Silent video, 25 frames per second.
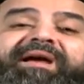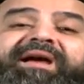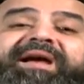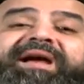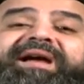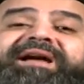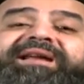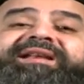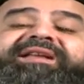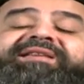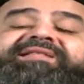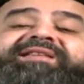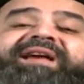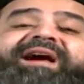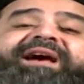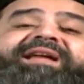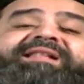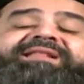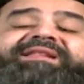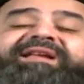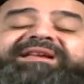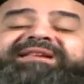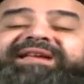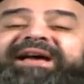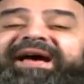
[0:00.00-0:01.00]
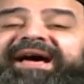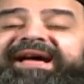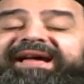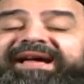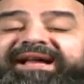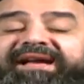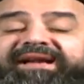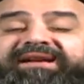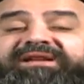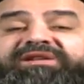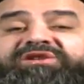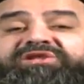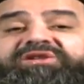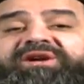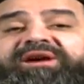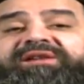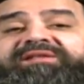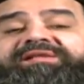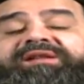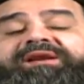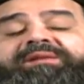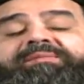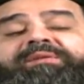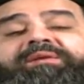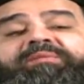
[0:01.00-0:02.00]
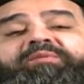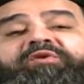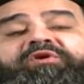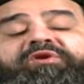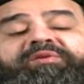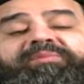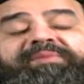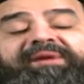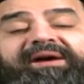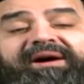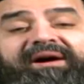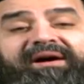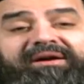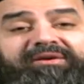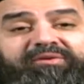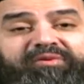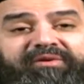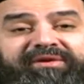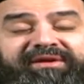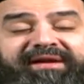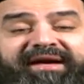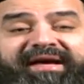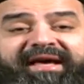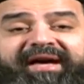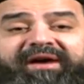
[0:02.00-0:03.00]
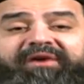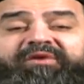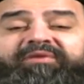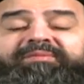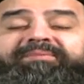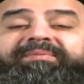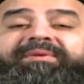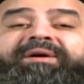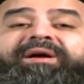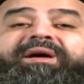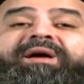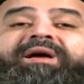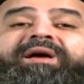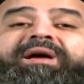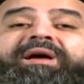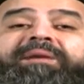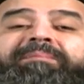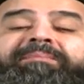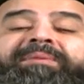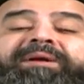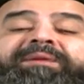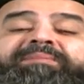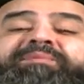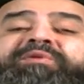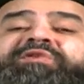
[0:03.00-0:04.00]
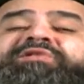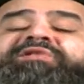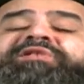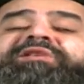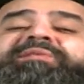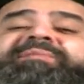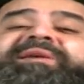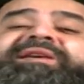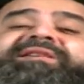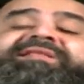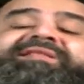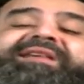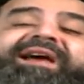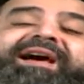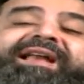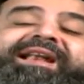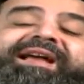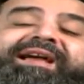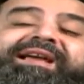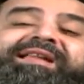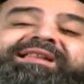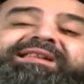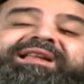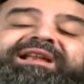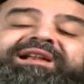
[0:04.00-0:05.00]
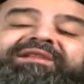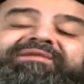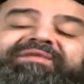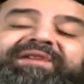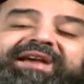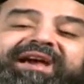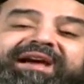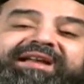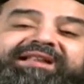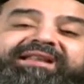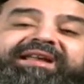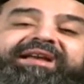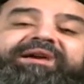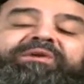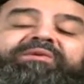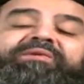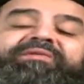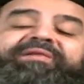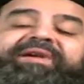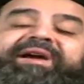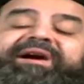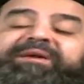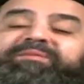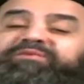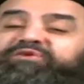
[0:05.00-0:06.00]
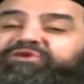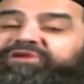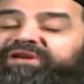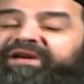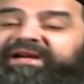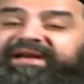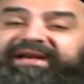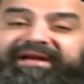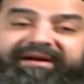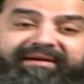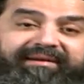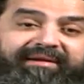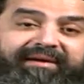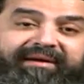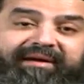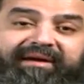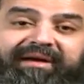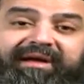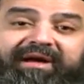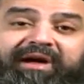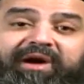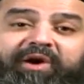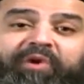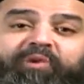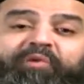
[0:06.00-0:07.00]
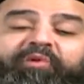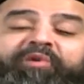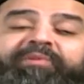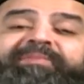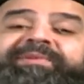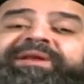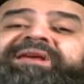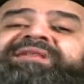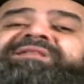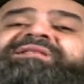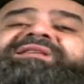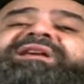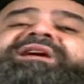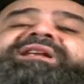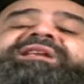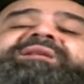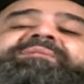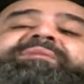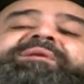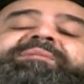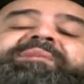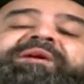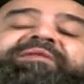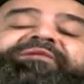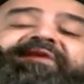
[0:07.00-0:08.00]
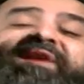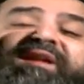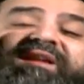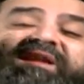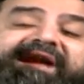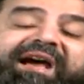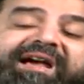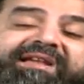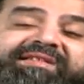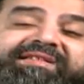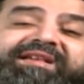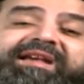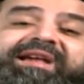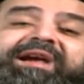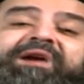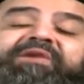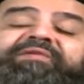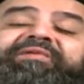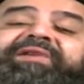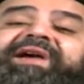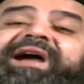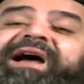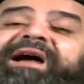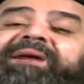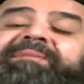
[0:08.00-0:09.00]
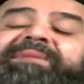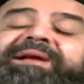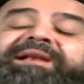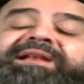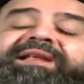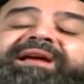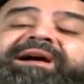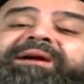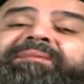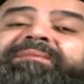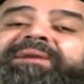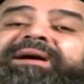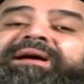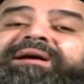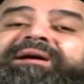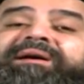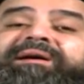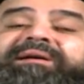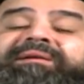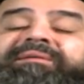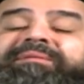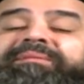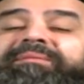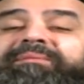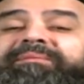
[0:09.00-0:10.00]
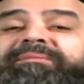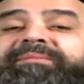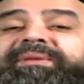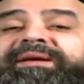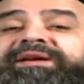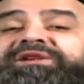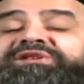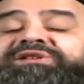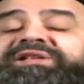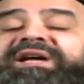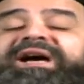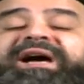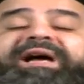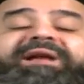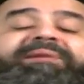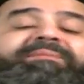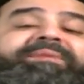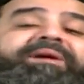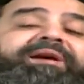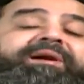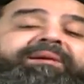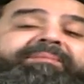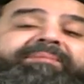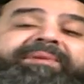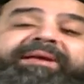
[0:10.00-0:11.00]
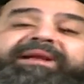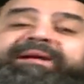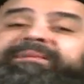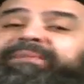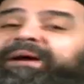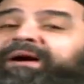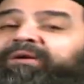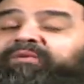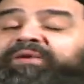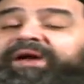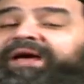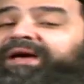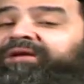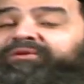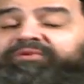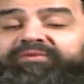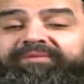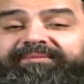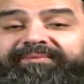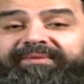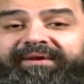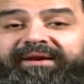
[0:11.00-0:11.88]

احنا ساعات نتخيل ان الشخص اللي بيمر بضيقات وتجارب بنبص بس على الحته اللي فيها ضيق وفيها مشكله وبننسى ان بيبقى فيه تعزيه وفيه عمل نعمه بيشتغل بيه ربنا مع اولاده